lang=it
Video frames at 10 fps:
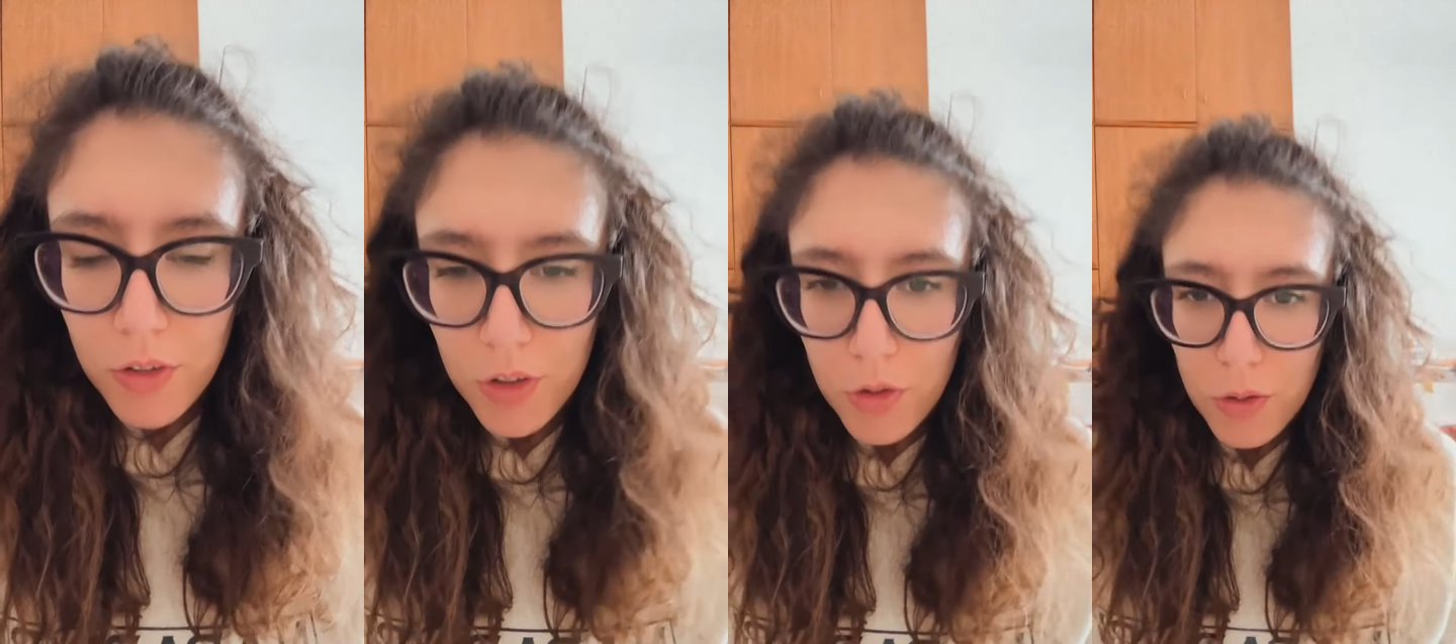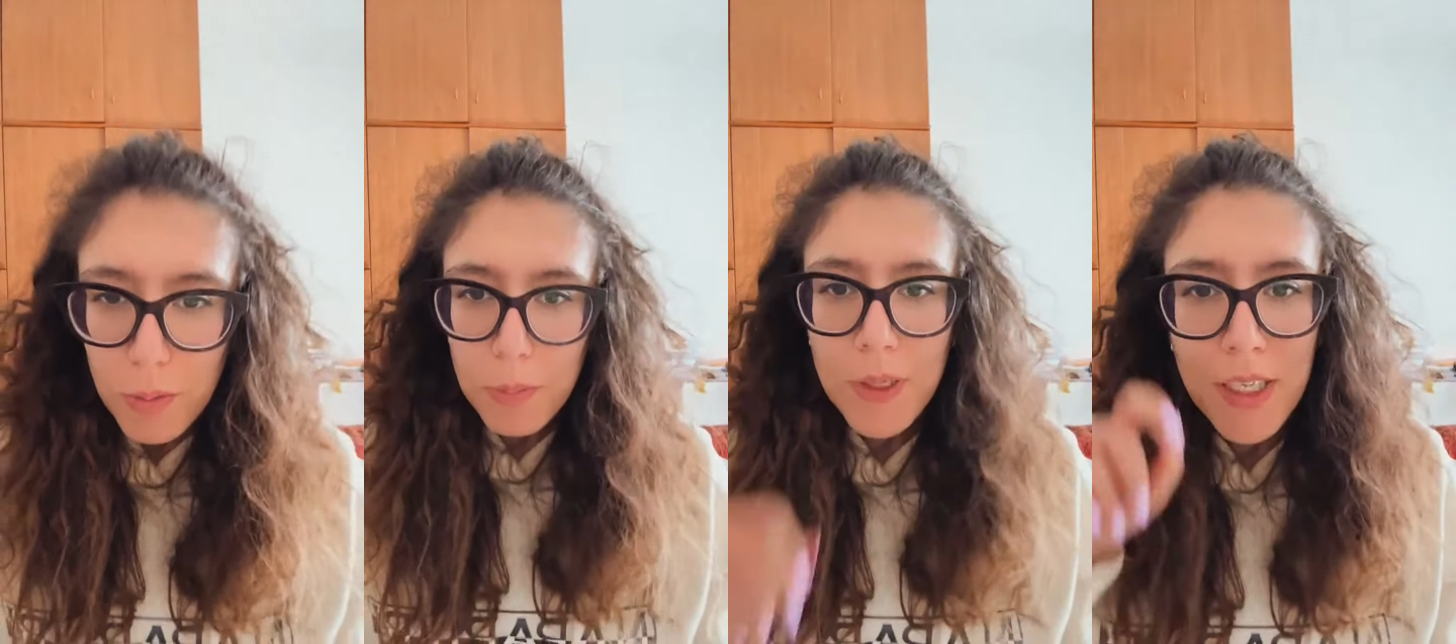
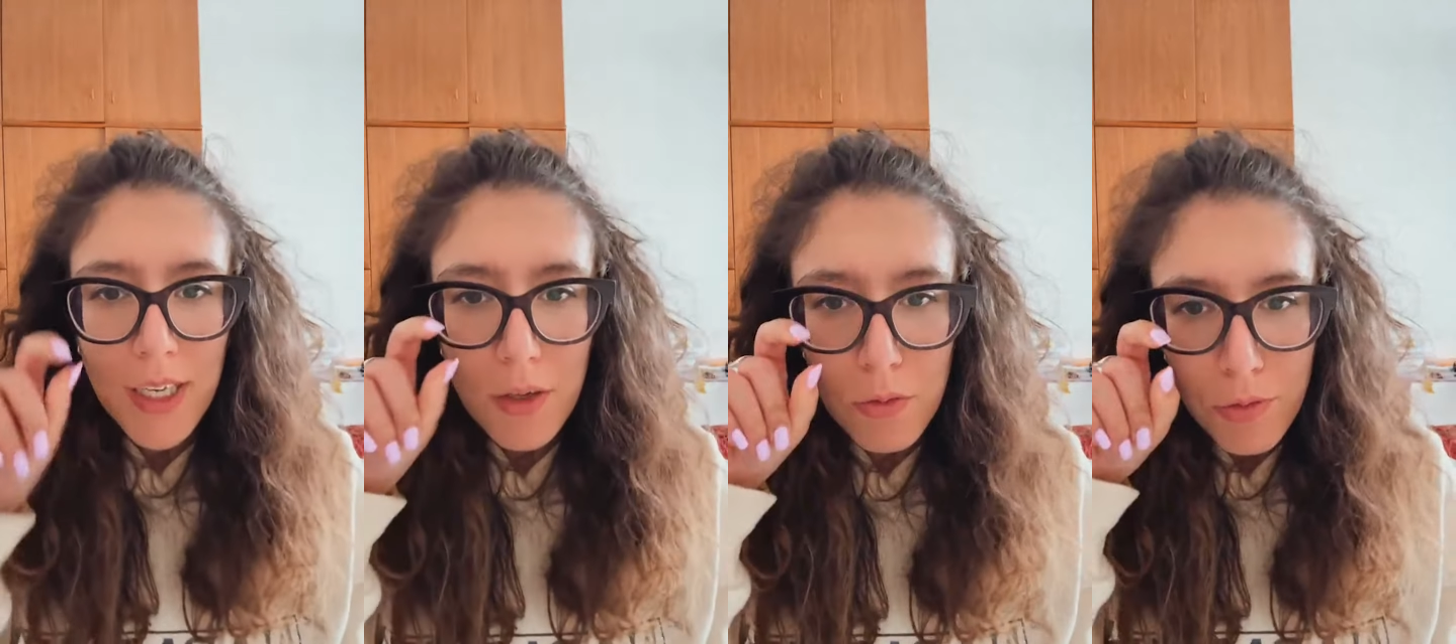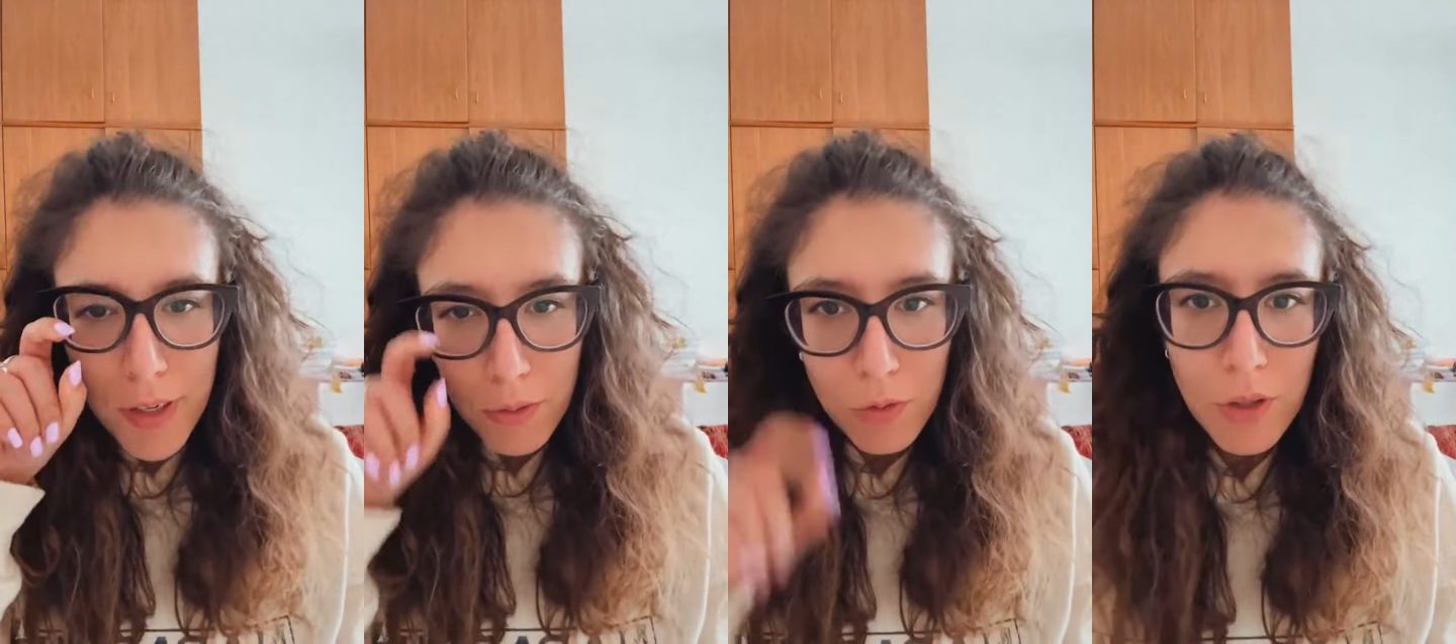detto perché non
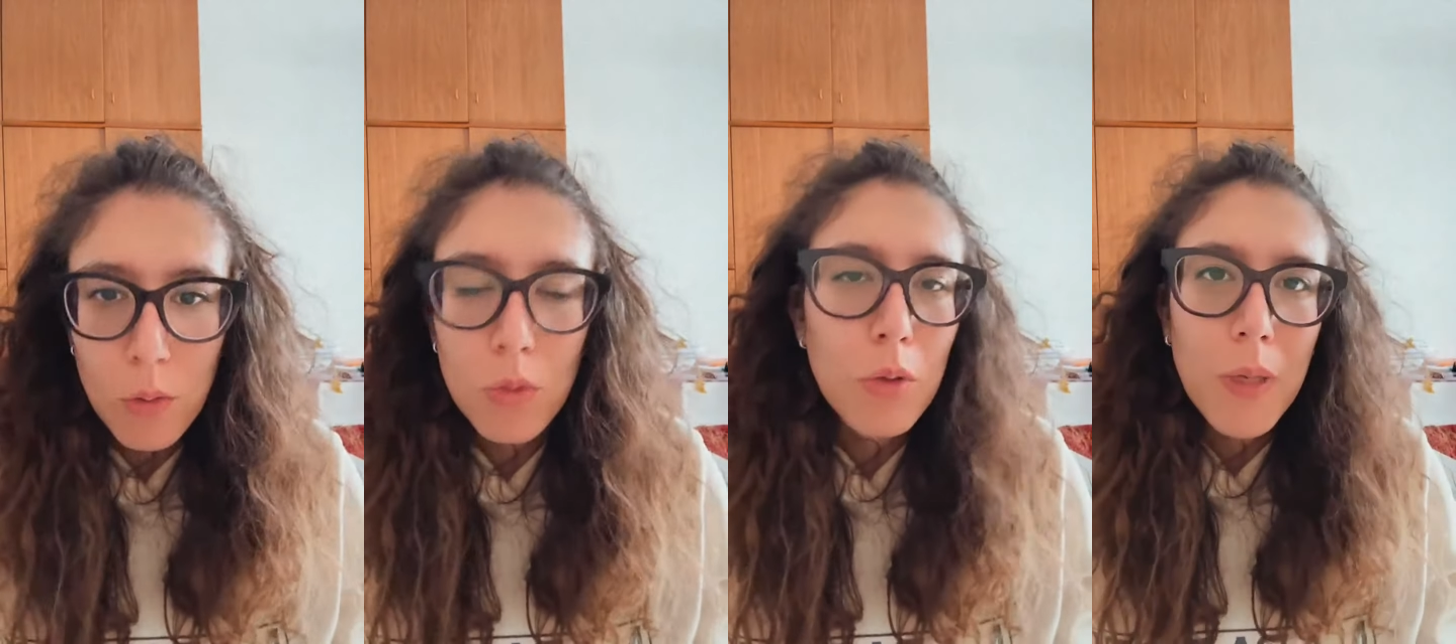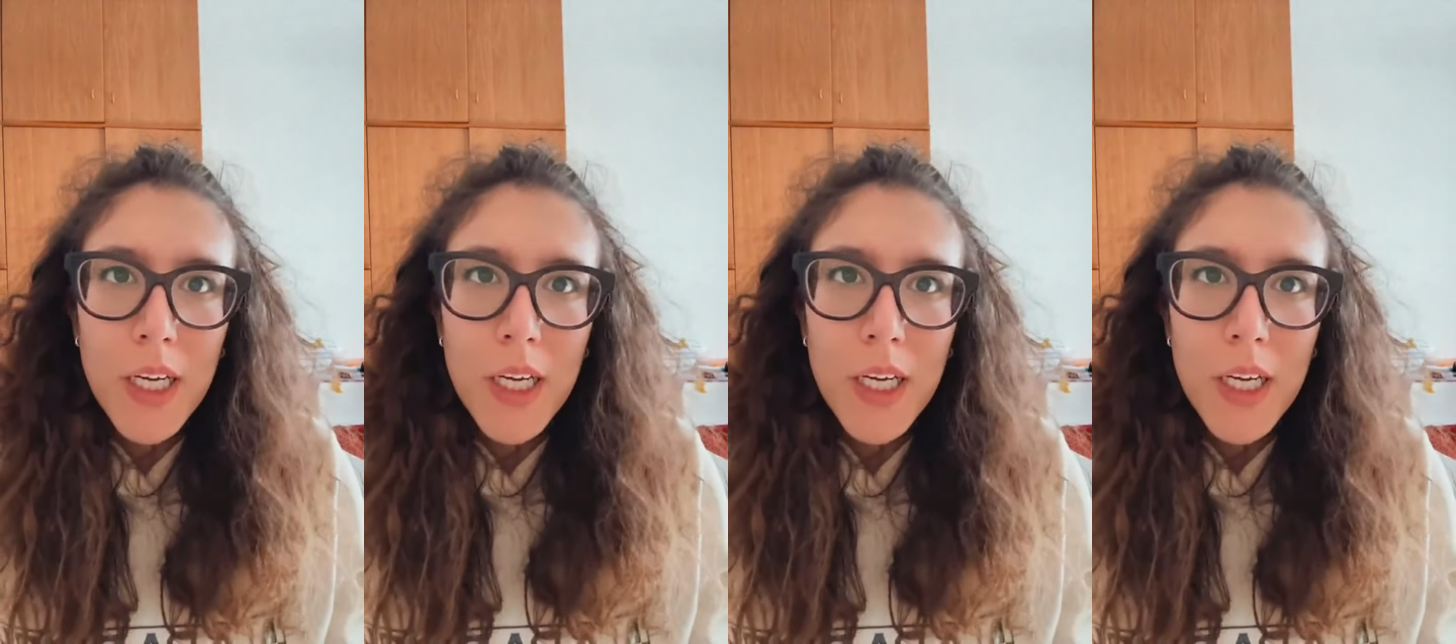fare un saluto,